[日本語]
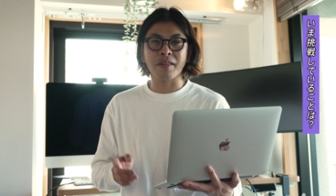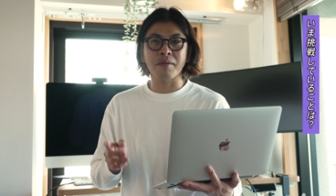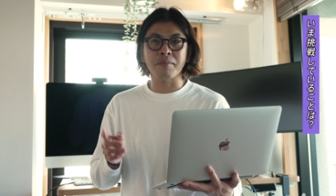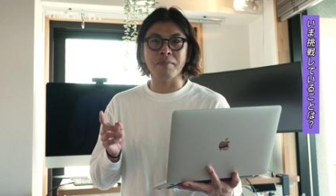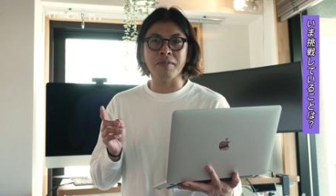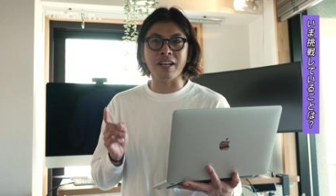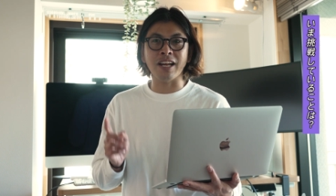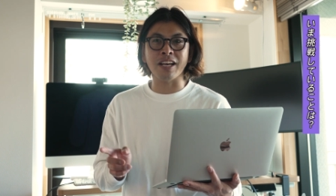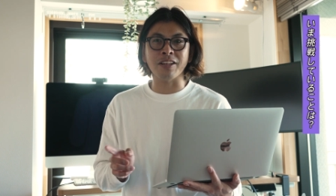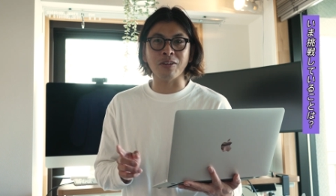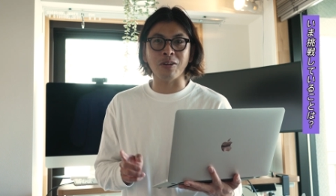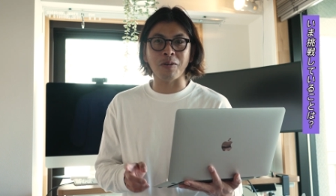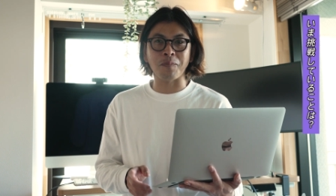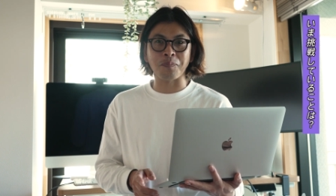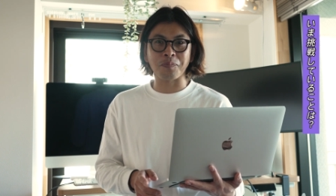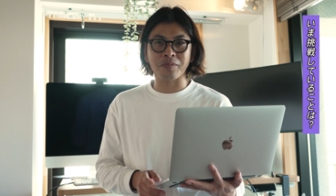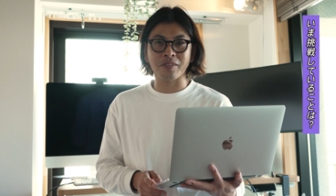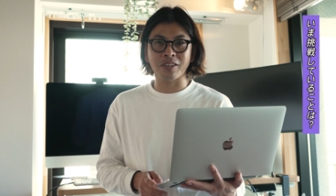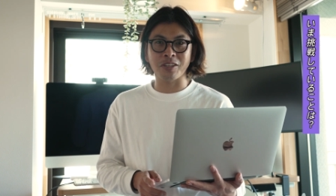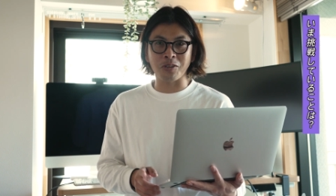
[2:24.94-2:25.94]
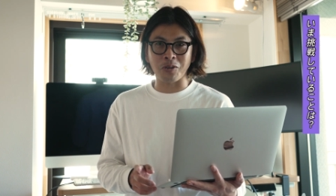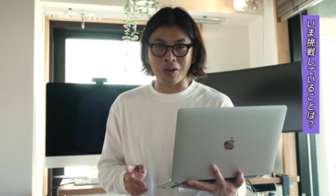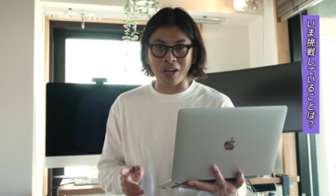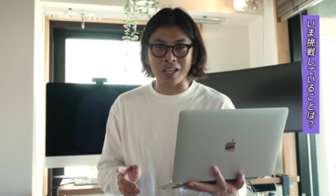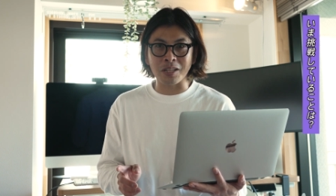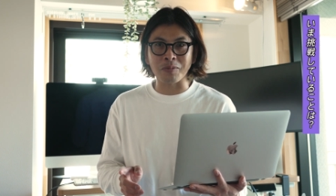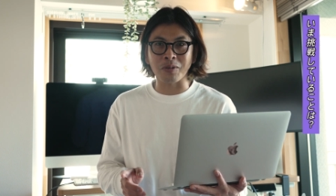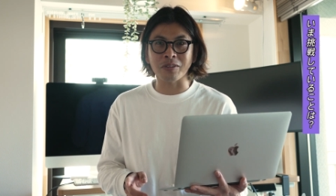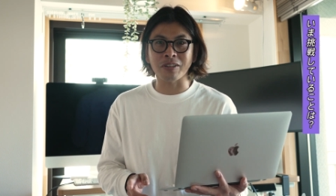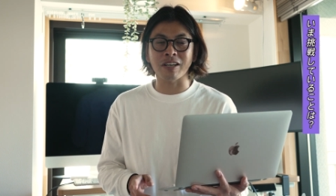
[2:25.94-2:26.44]
未来の起業
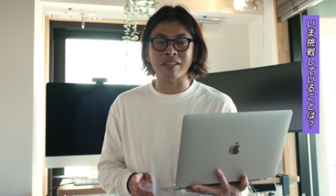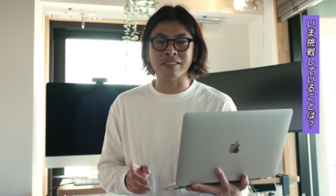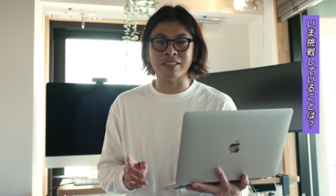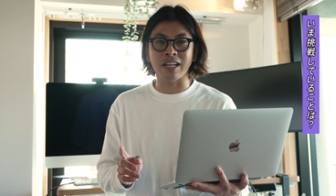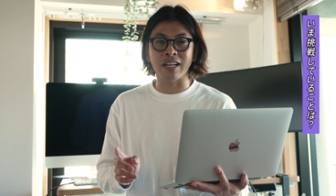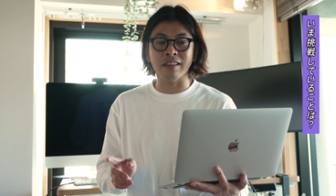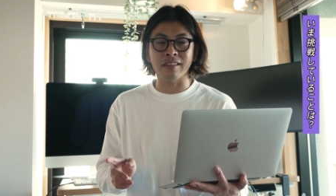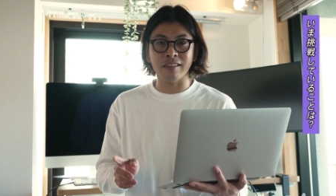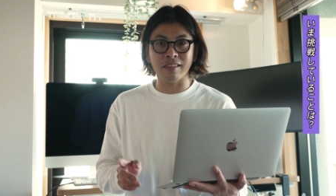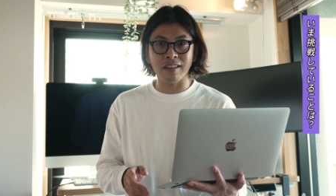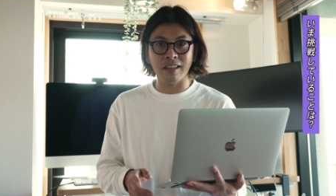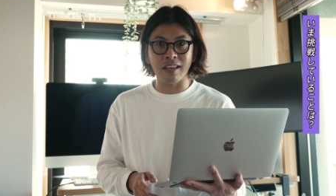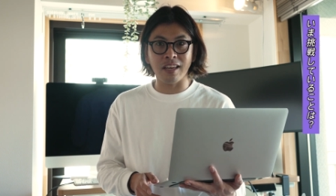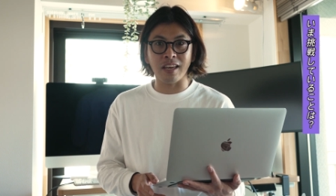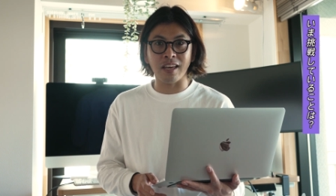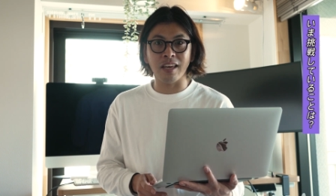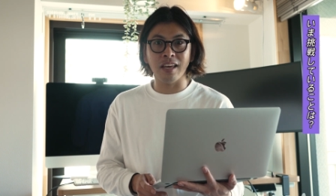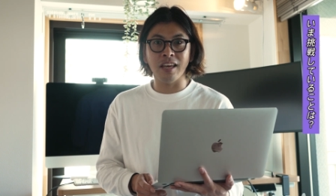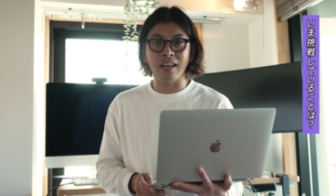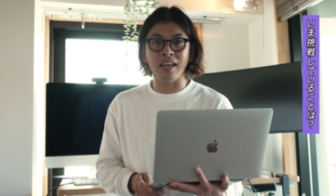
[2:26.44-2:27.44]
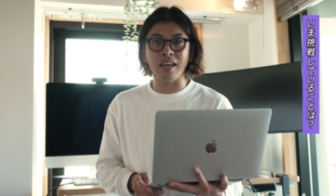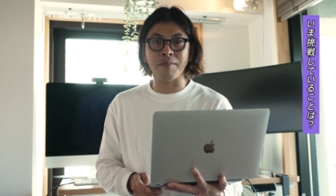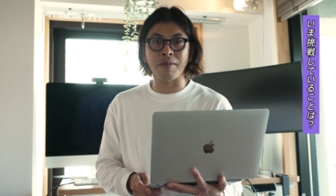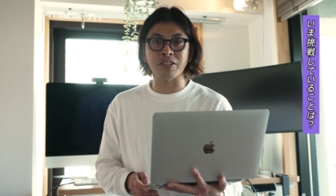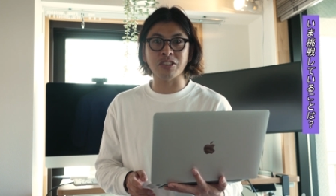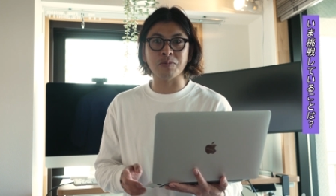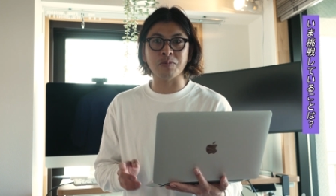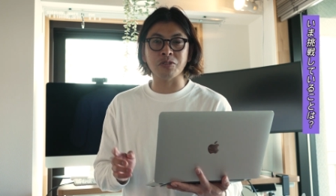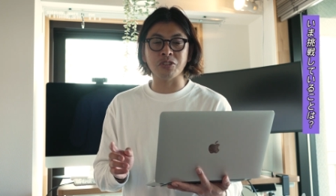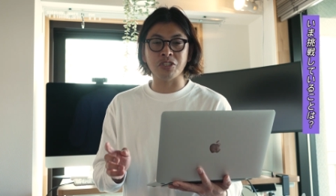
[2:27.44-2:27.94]
家にもたくさんあって、えー、まあ、
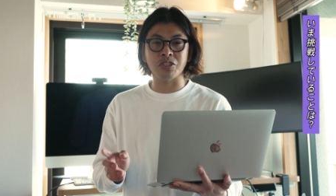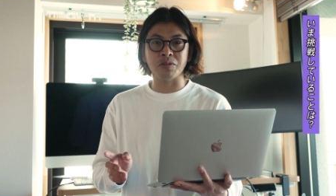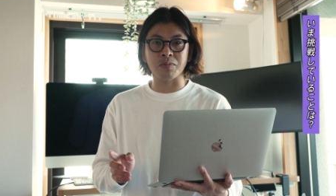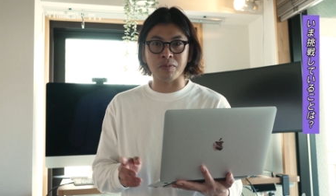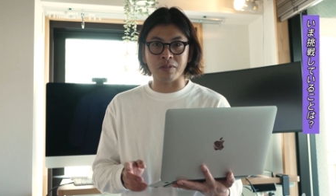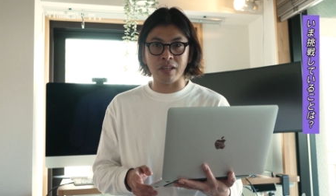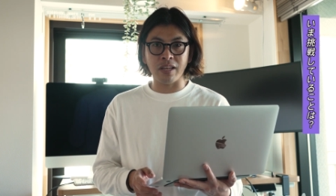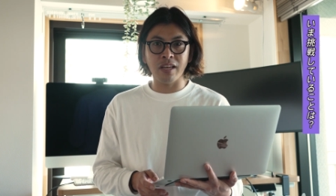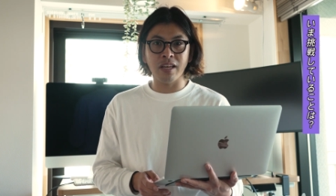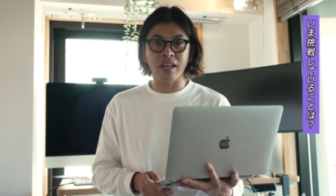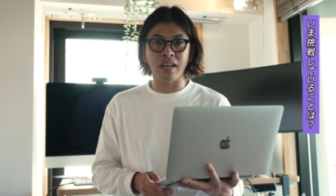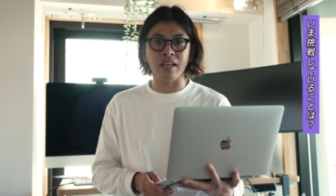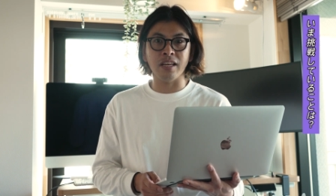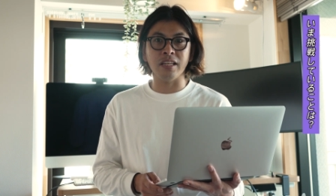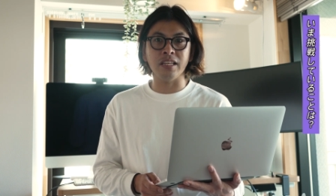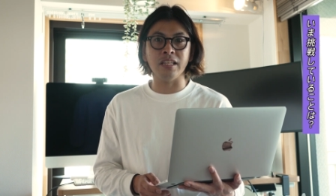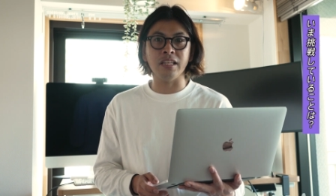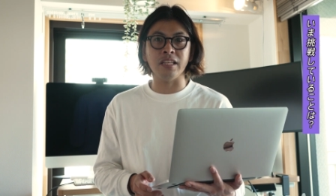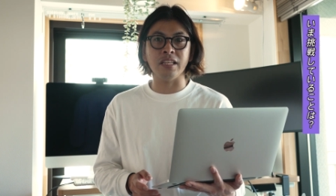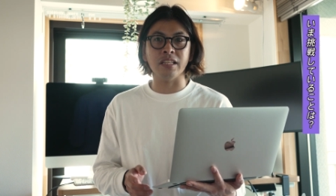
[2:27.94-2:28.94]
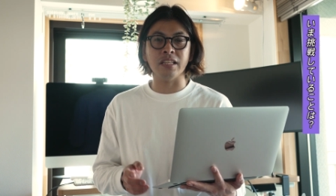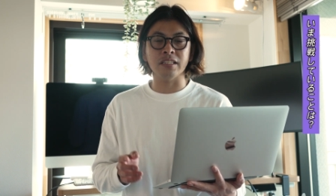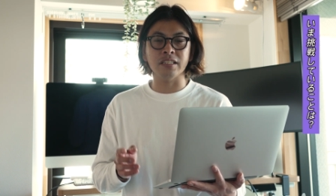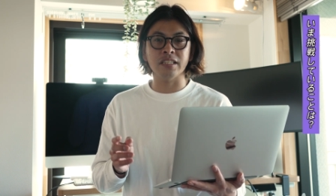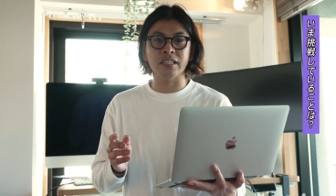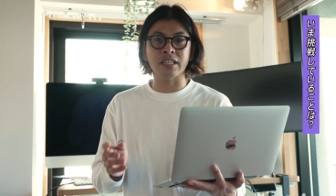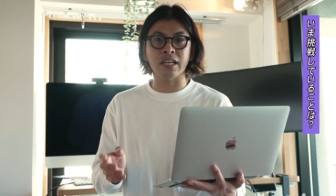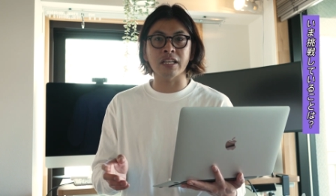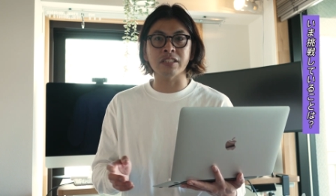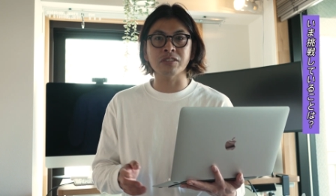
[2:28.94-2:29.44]
自分自身もね、いい
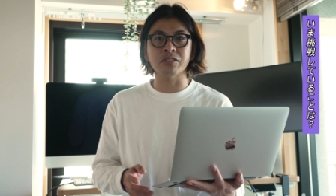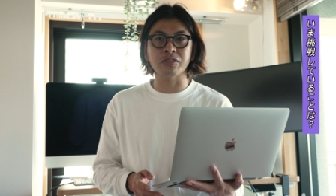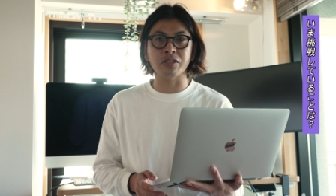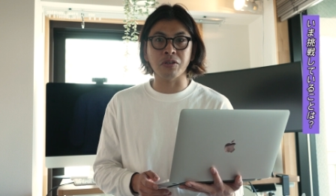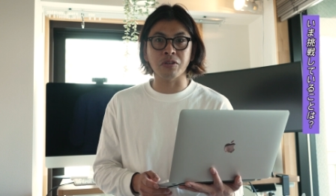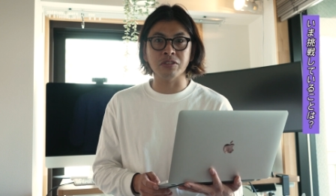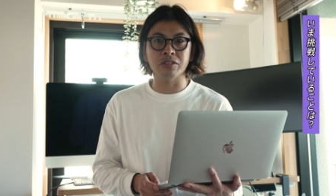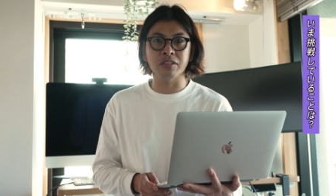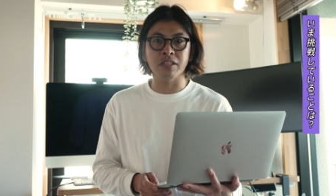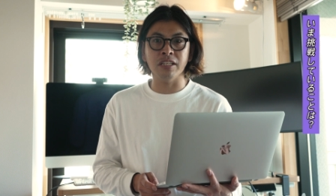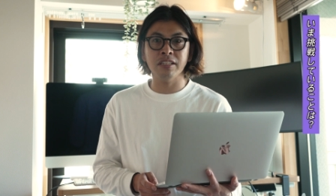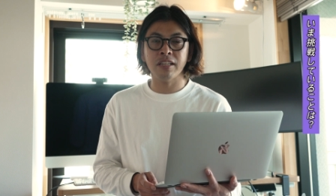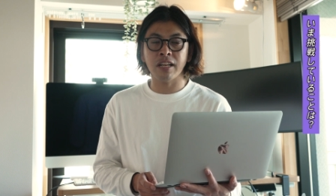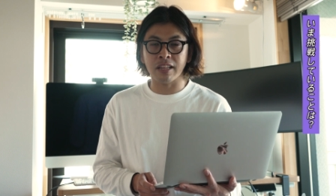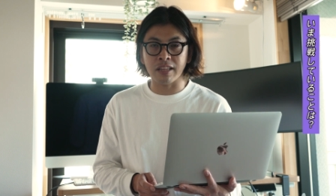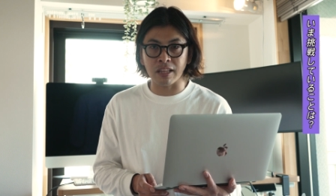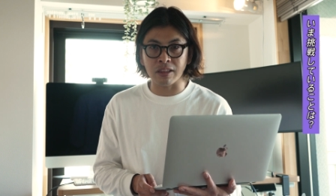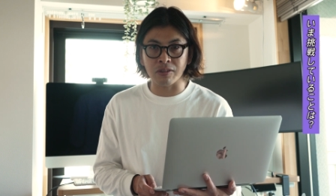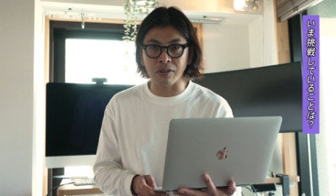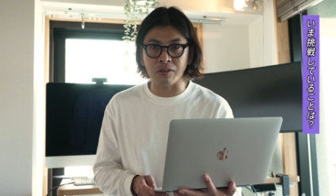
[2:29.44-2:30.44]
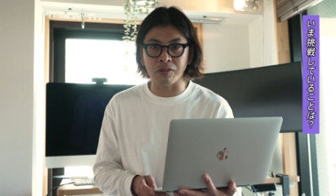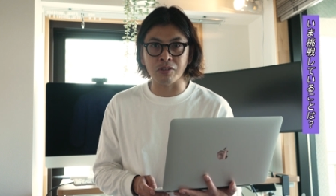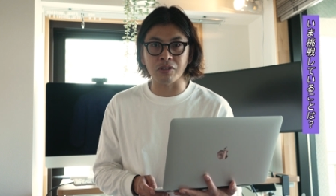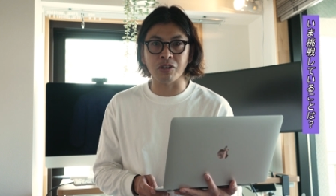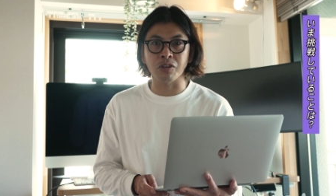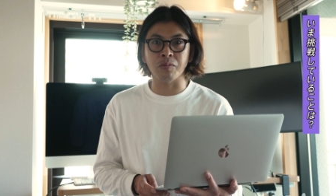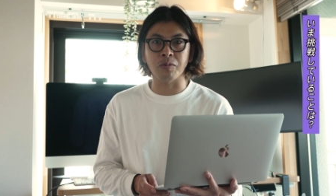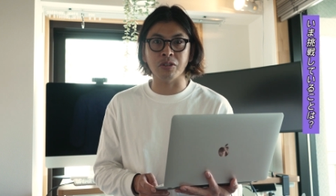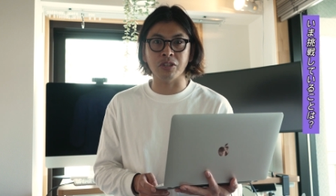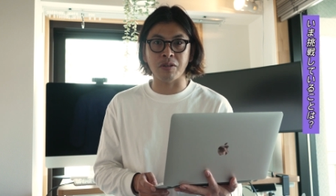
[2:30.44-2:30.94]
きっかけ作りをできたらなというふう
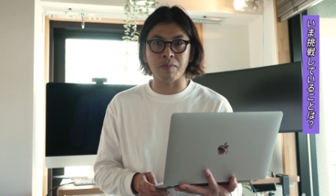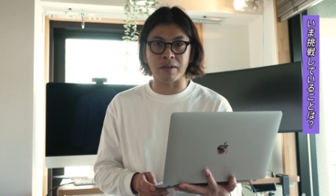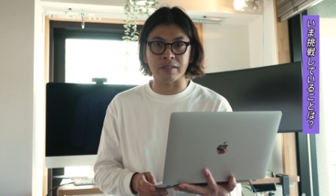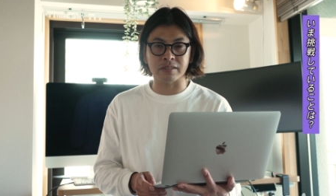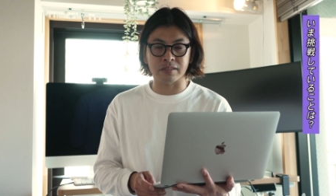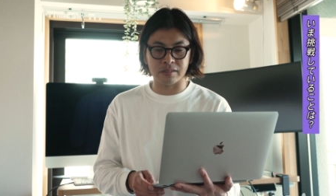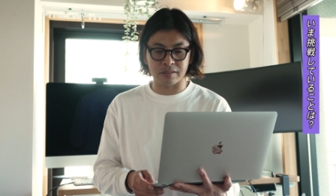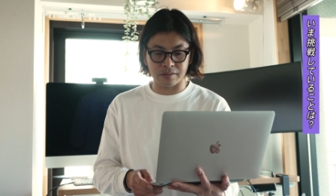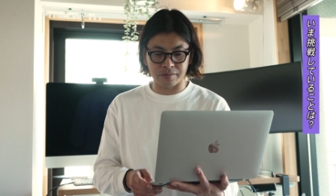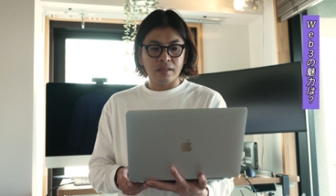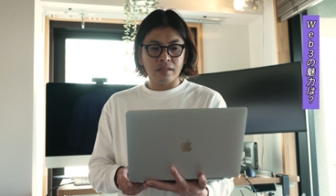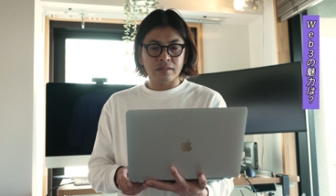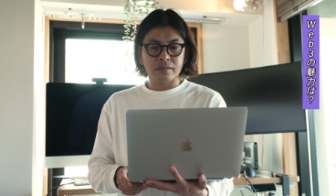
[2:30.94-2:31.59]
に思ってます。